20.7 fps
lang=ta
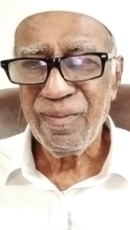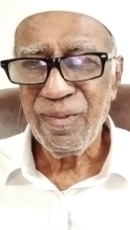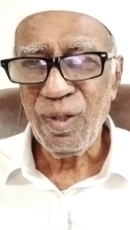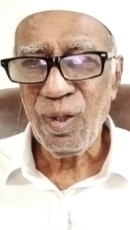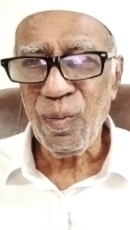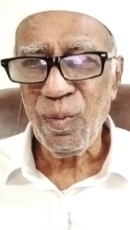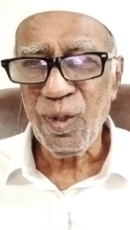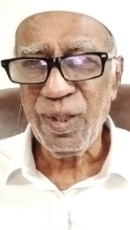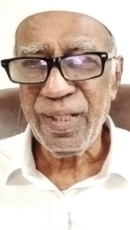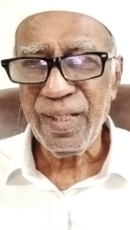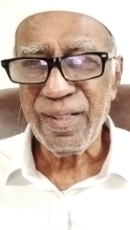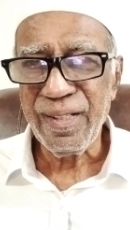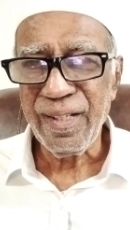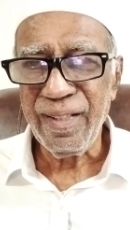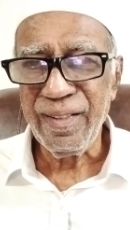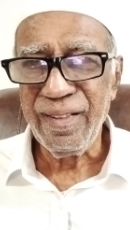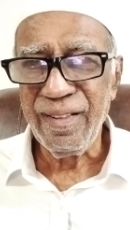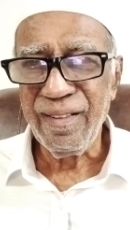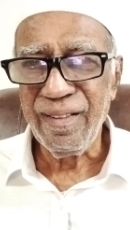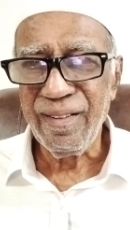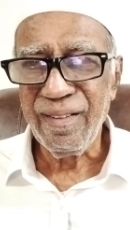ஒரு முக்கிய
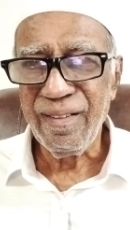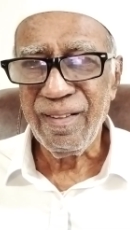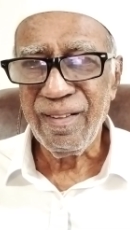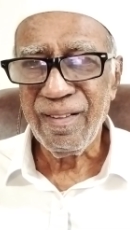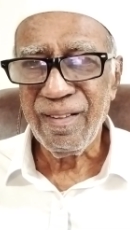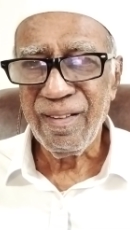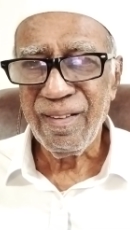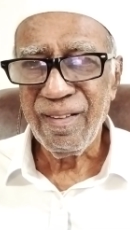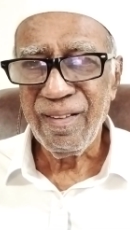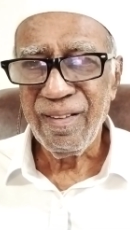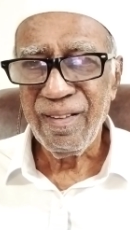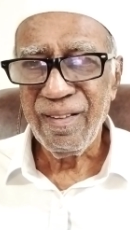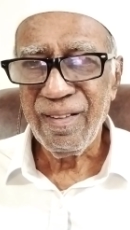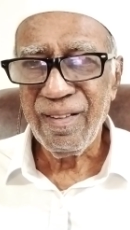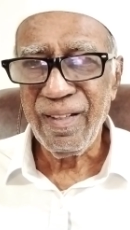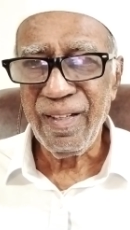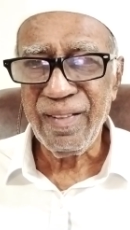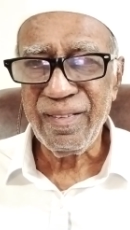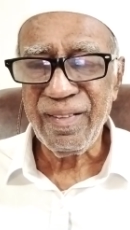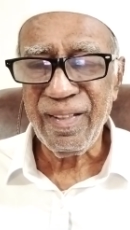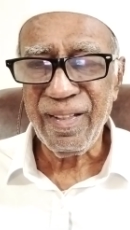செய்தி
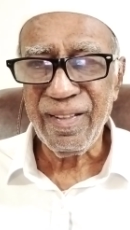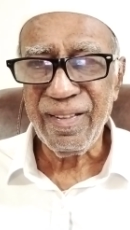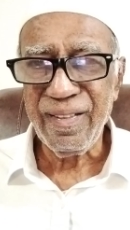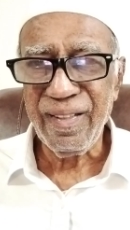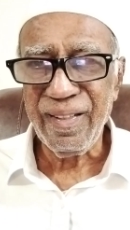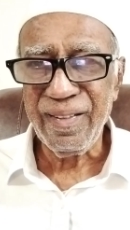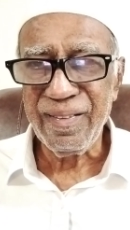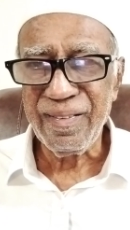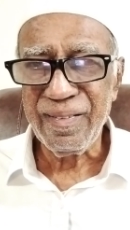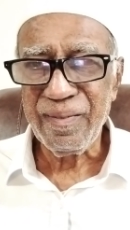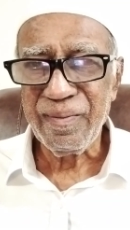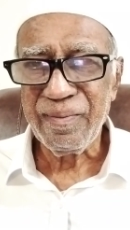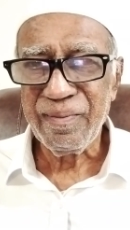கிடைத்திருக்கிறது